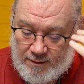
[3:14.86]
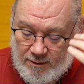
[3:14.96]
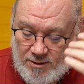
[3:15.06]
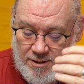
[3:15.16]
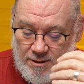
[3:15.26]

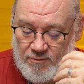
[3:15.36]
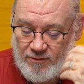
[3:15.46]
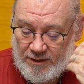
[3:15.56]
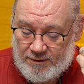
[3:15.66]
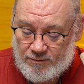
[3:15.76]
Nós estamos
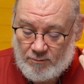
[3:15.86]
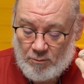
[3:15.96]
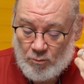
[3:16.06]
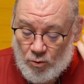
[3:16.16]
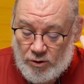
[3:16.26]
falando
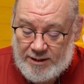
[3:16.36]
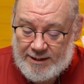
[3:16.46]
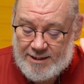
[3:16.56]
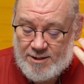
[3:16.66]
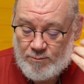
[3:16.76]

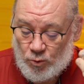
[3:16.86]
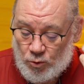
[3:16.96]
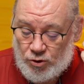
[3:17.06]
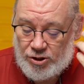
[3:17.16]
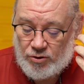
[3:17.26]
muitas
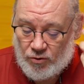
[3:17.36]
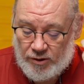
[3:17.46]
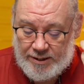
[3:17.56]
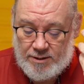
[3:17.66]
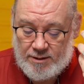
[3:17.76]

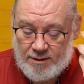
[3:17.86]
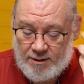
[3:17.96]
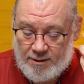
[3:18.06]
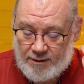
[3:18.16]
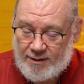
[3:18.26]
multidões,
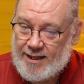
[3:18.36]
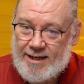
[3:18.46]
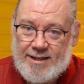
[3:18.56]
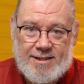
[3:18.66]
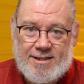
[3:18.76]

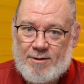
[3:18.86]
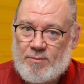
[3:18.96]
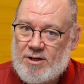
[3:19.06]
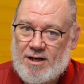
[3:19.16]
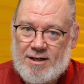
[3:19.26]
tem que ser
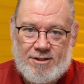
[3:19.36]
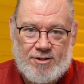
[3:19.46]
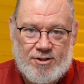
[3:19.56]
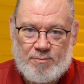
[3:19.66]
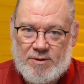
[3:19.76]

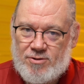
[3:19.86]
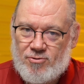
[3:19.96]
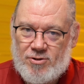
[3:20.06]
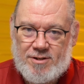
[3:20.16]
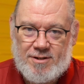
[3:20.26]
milhares de
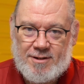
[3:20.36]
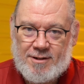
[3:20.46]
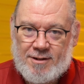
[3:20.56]
pessoas.